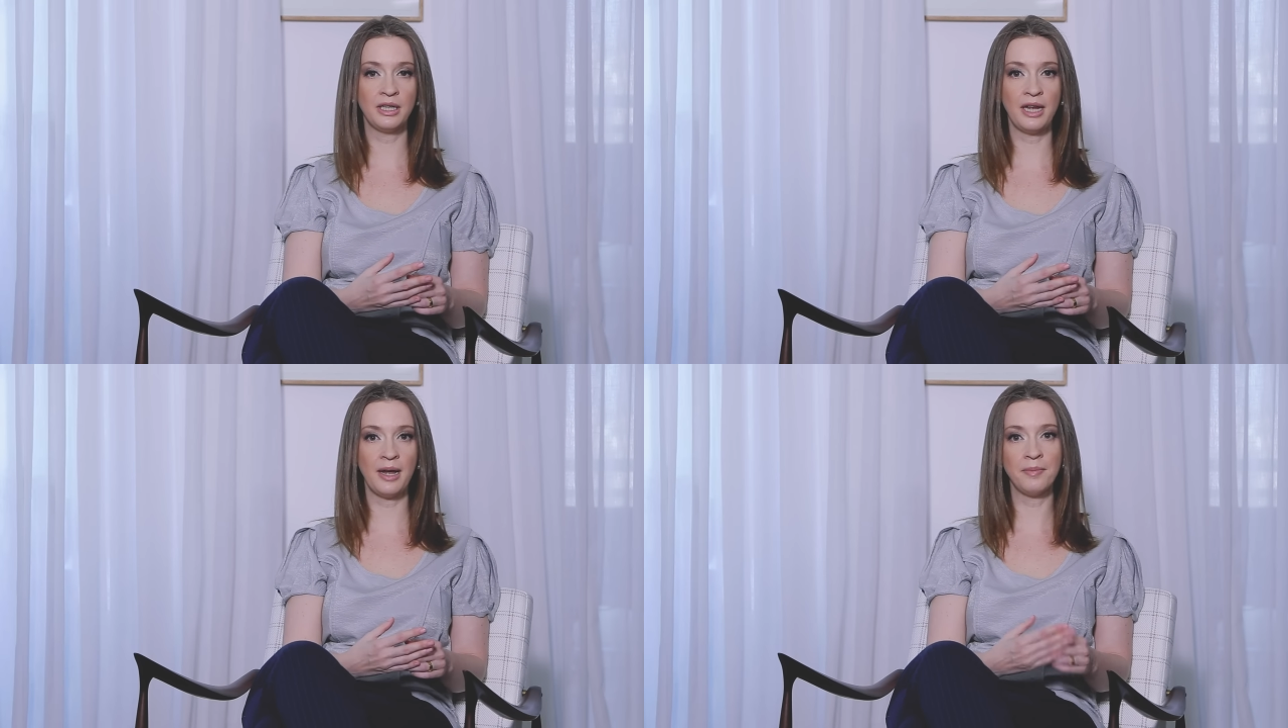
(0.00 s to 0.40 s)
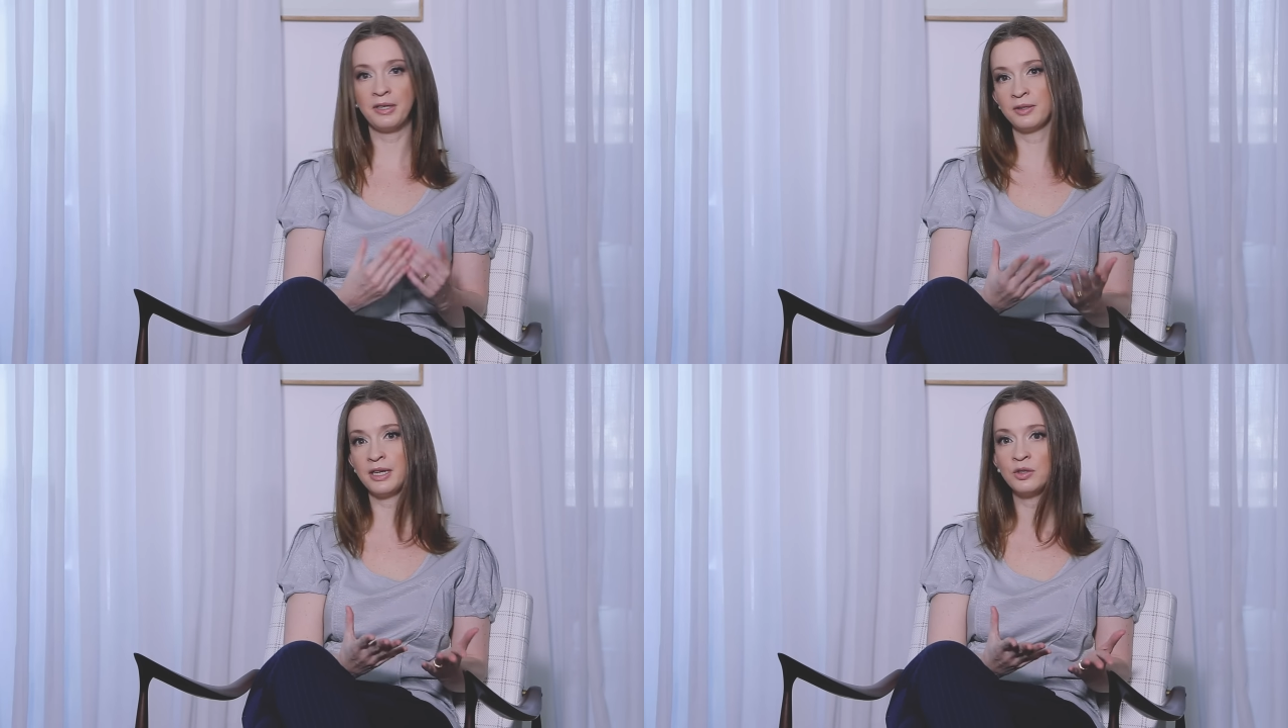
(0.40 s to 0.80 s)
que é
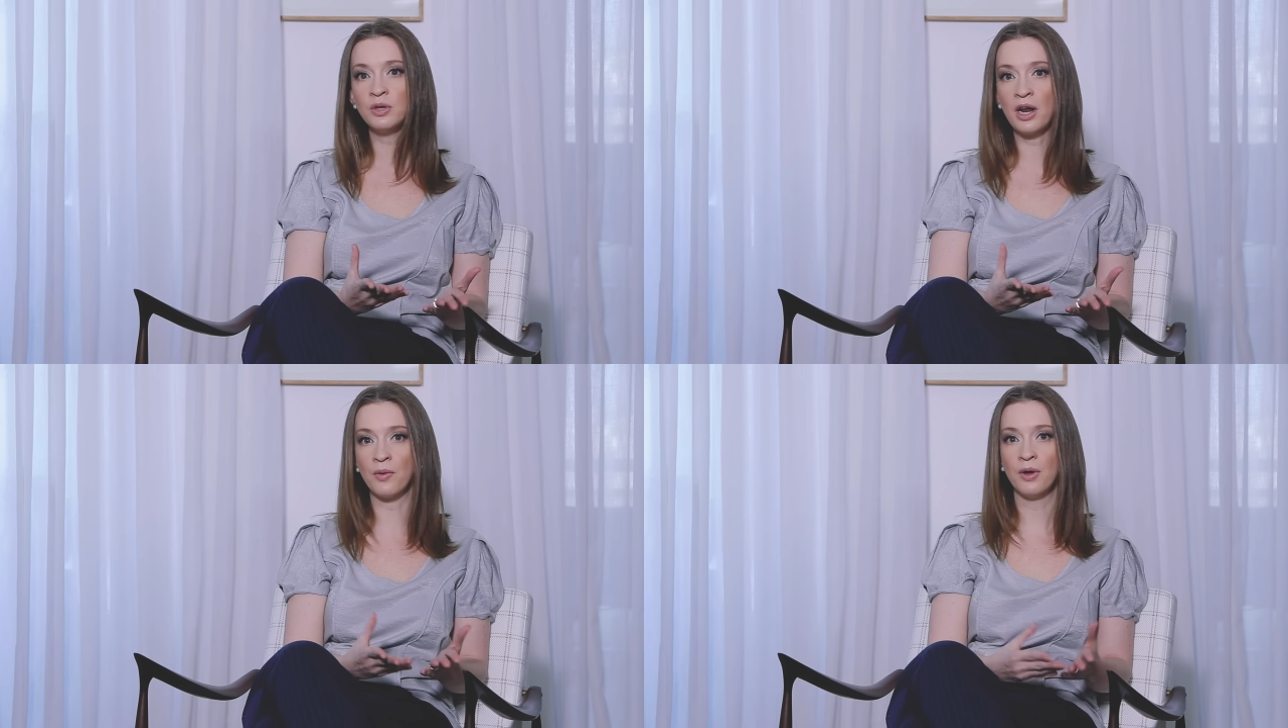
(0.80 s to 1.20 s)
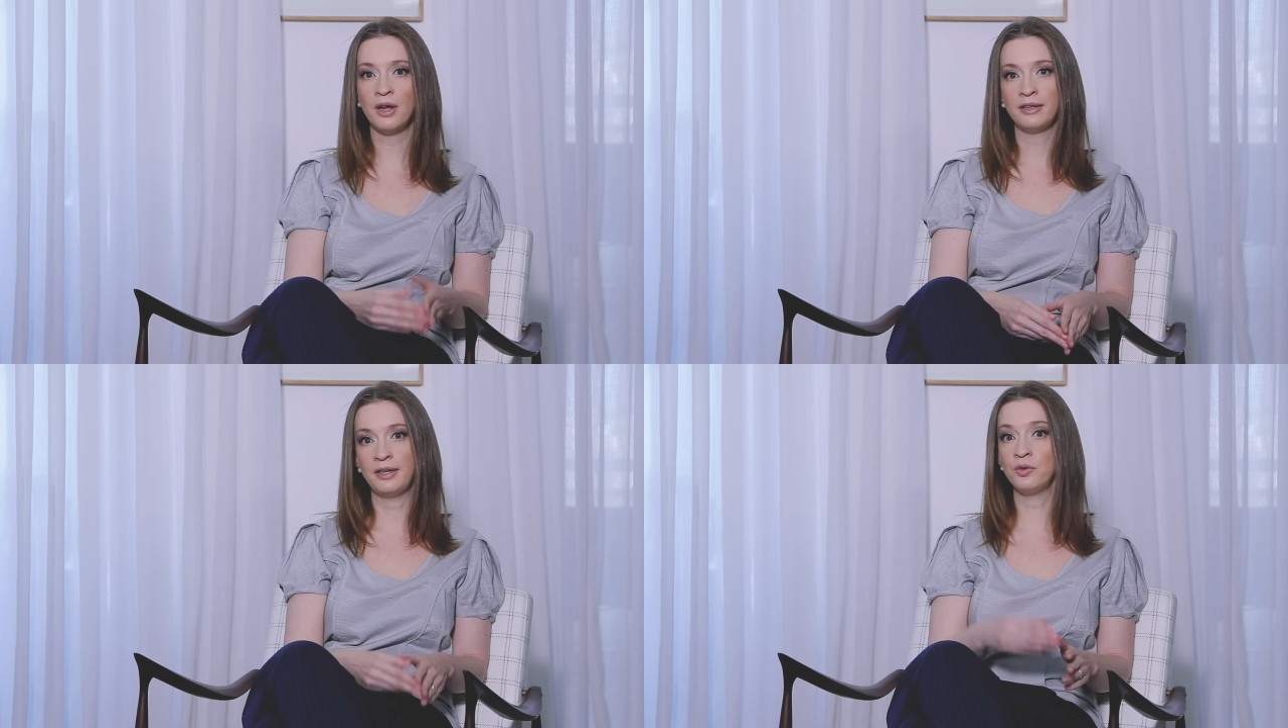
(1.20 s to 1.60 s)
mais natural.
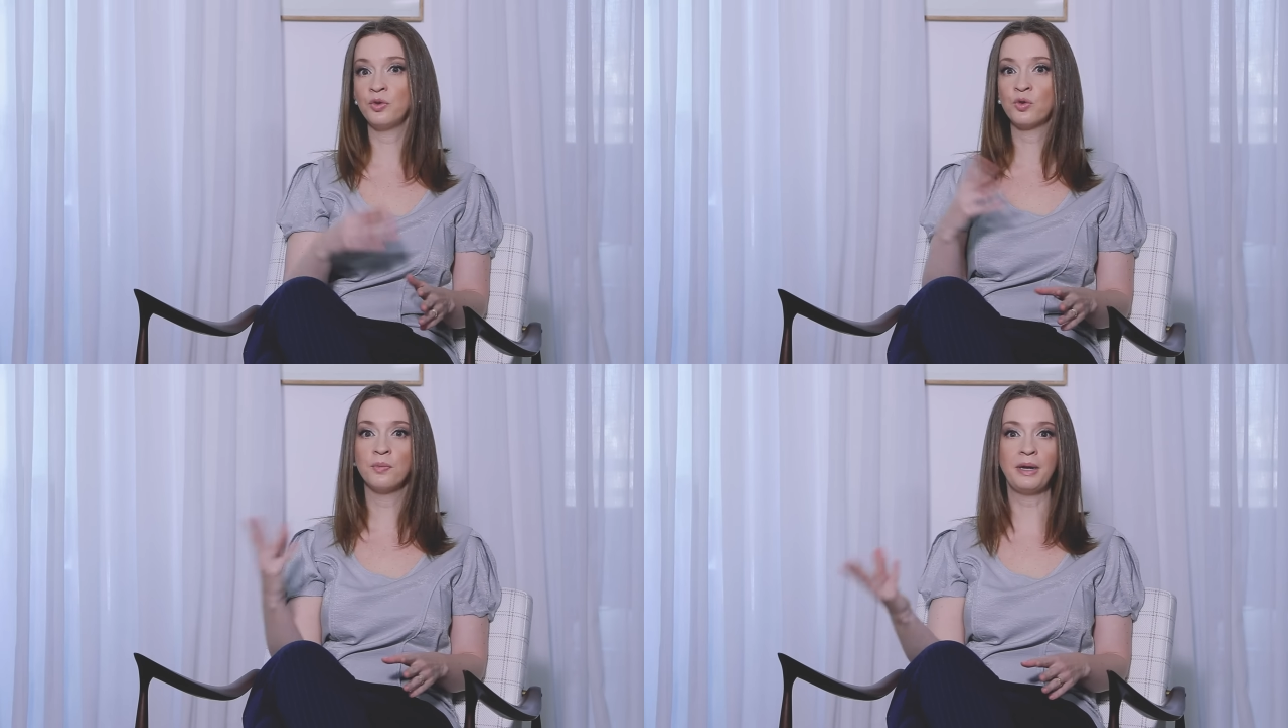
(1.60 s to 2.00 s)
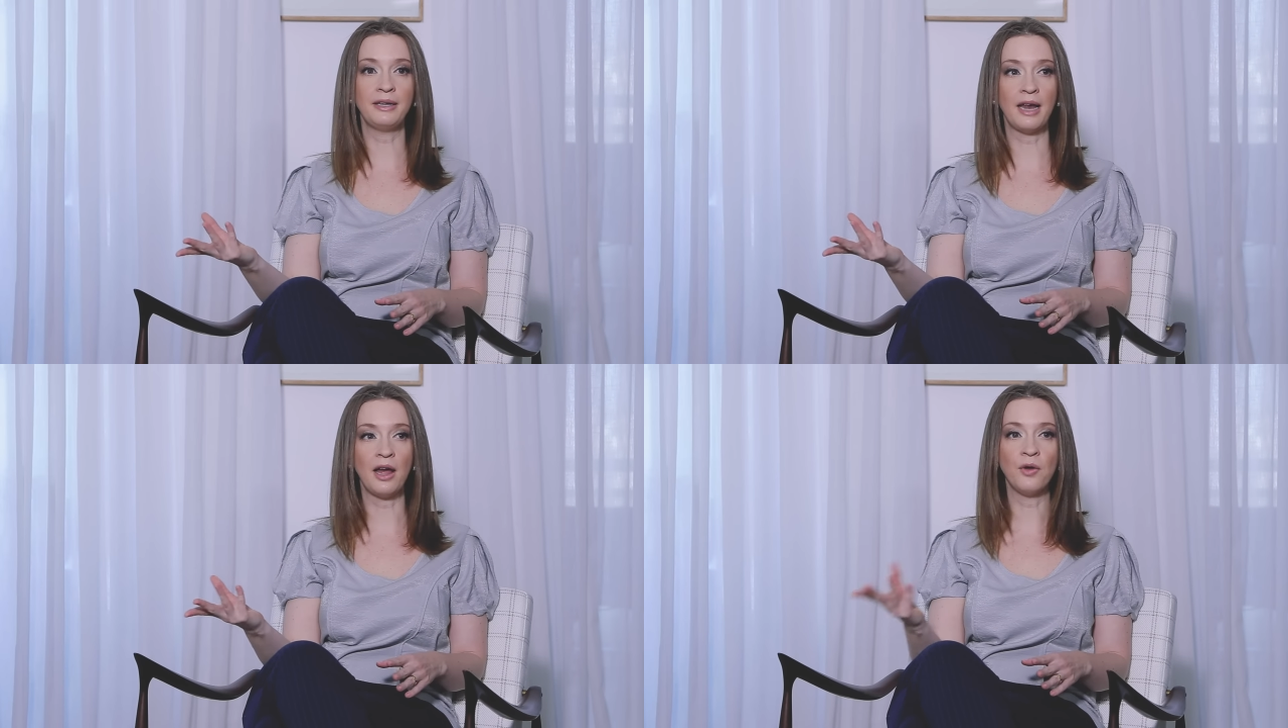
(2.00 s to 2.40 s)
Tem o
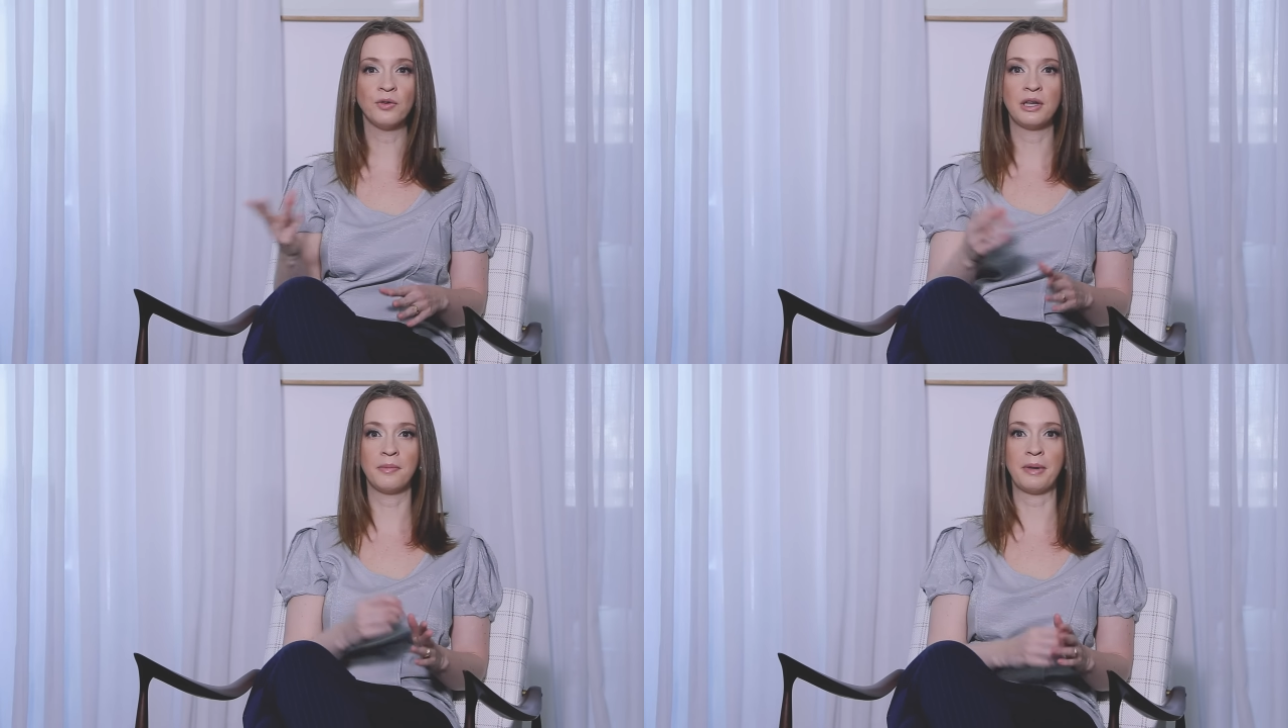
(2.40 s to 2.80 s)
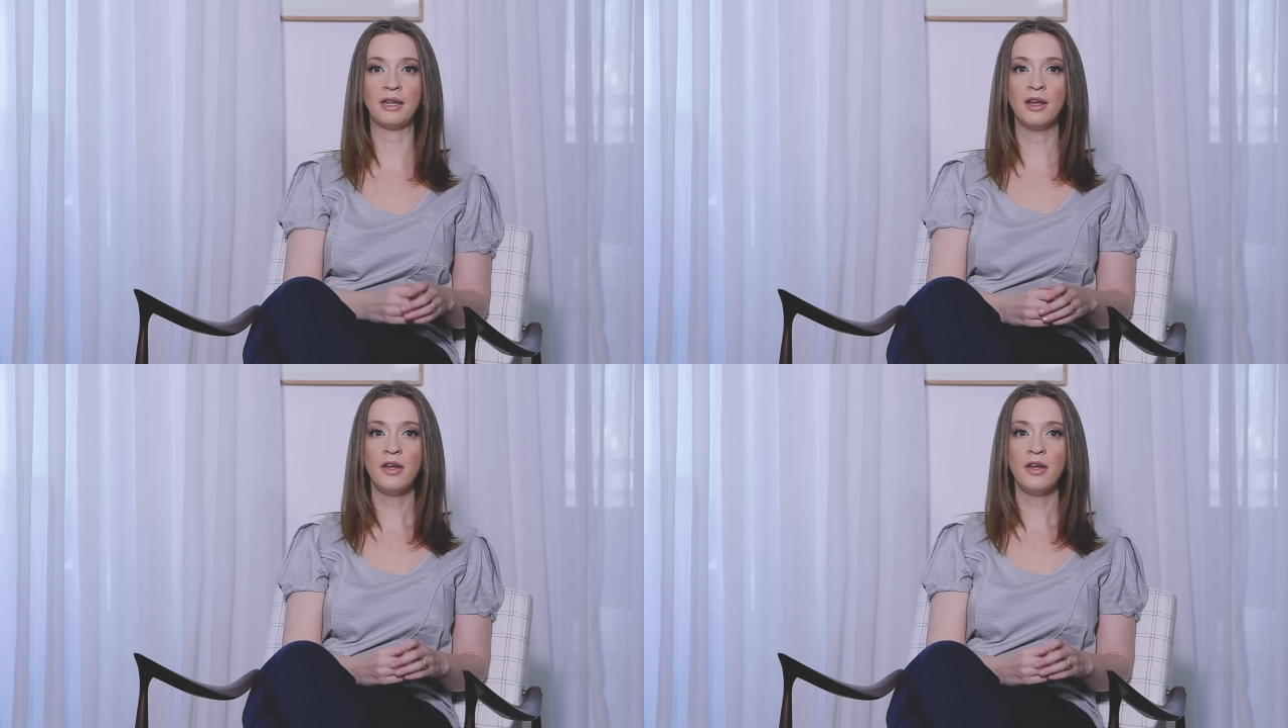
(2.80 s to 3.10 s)
documental também.